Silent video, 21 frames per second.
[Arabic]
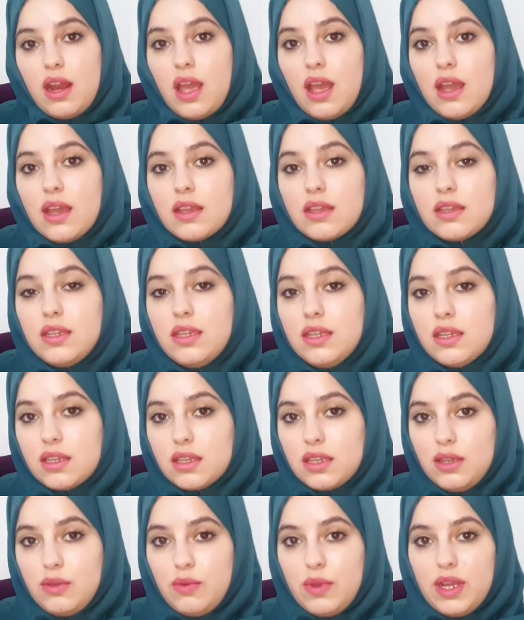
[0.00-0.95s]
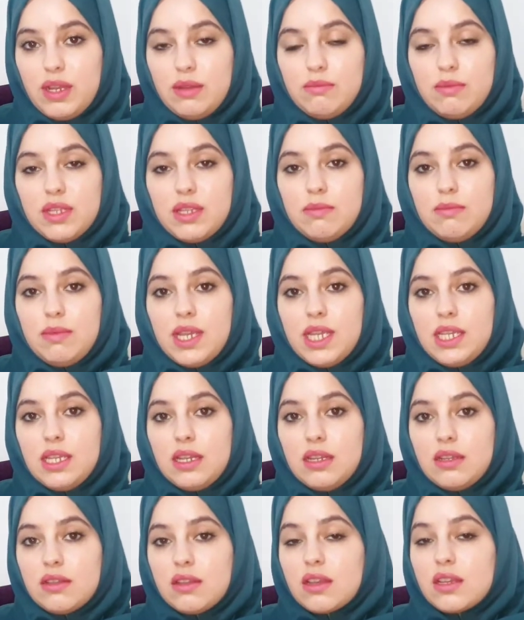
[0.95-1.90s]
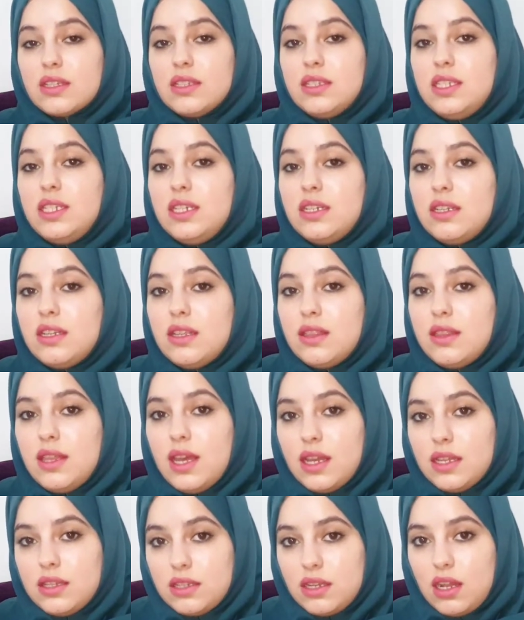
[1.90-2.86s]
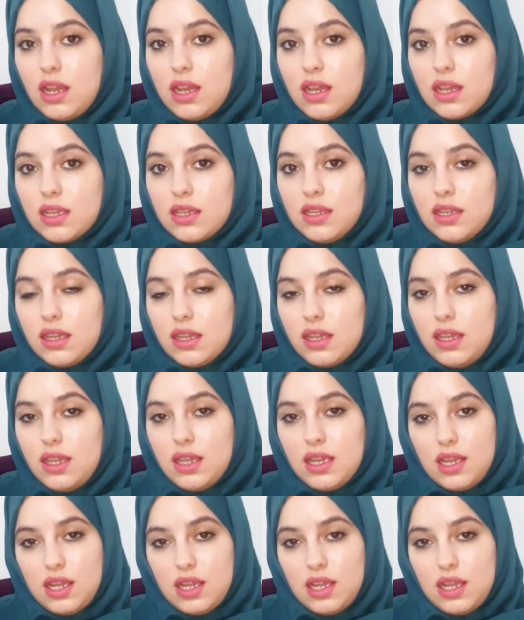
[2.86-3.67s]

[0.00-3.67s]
الحقيقي وين بتبين تقدير الذات الحقيقي